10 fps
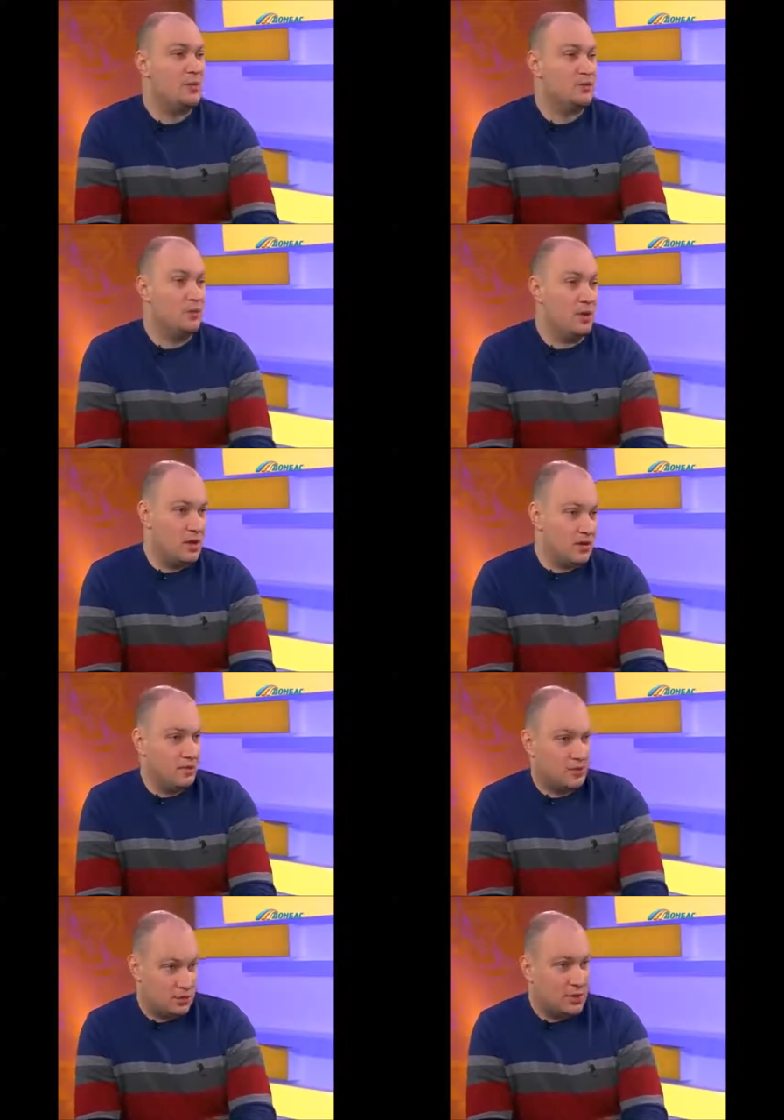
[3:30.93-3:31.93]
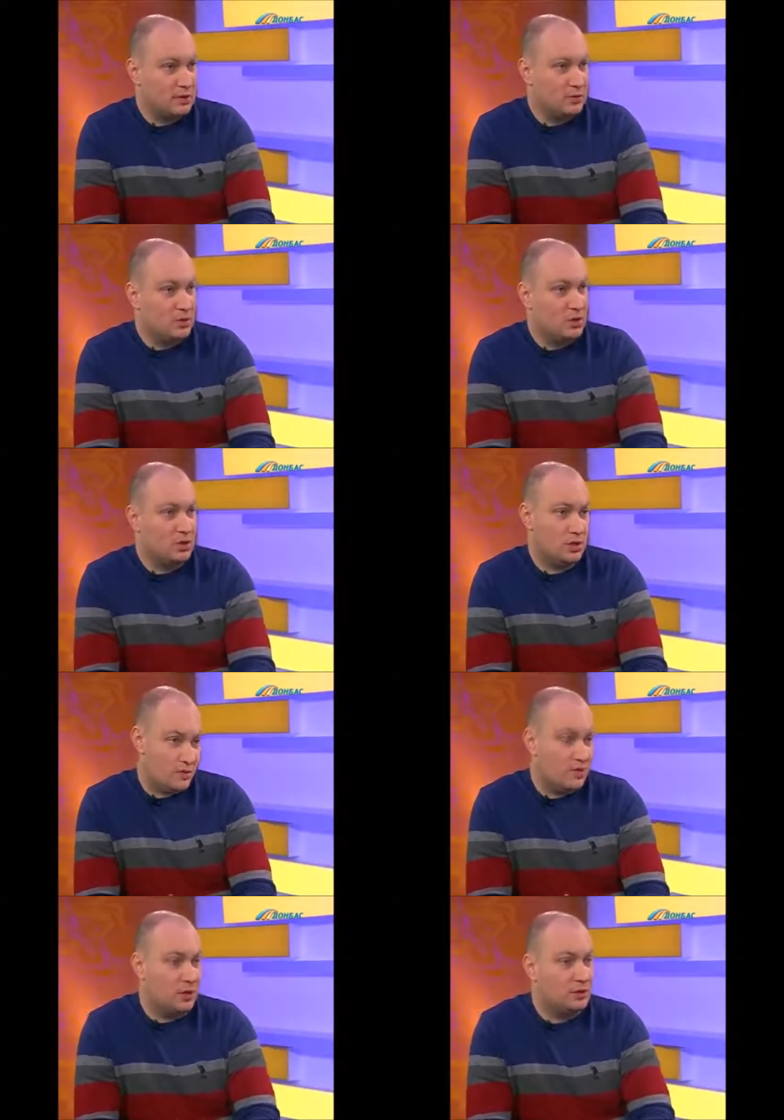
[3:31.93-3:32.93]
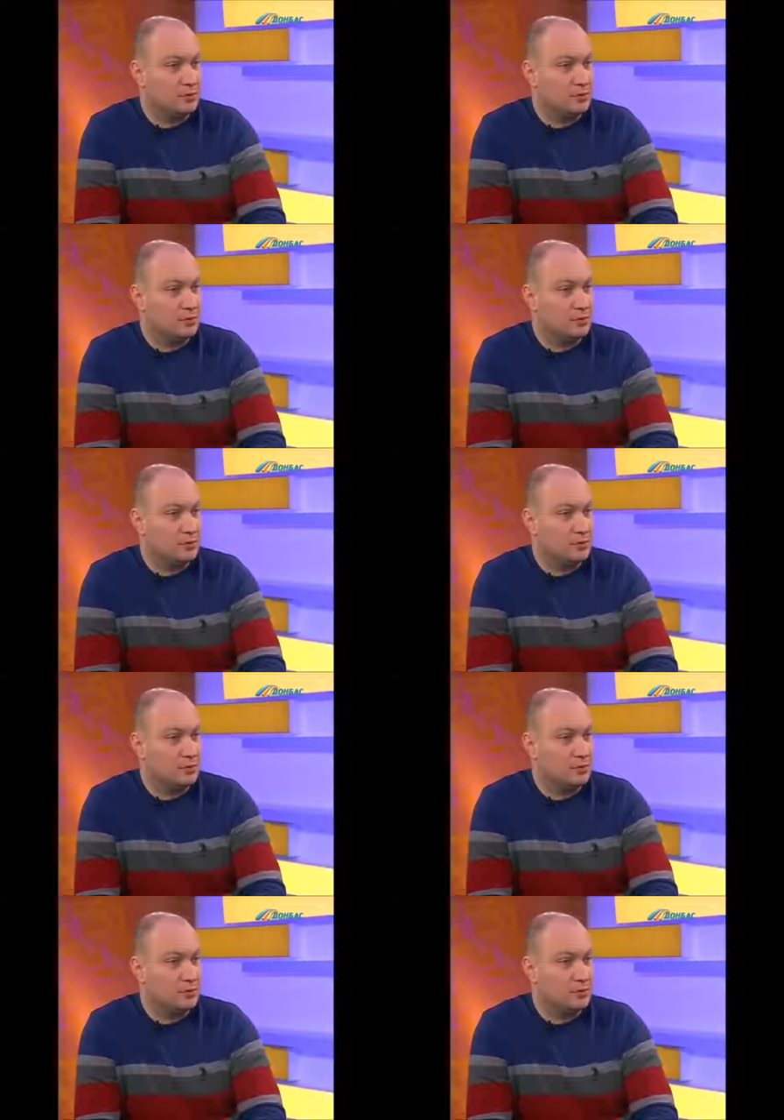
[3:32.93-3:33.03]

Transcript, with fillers: поступление в государственный бюджет, это факт.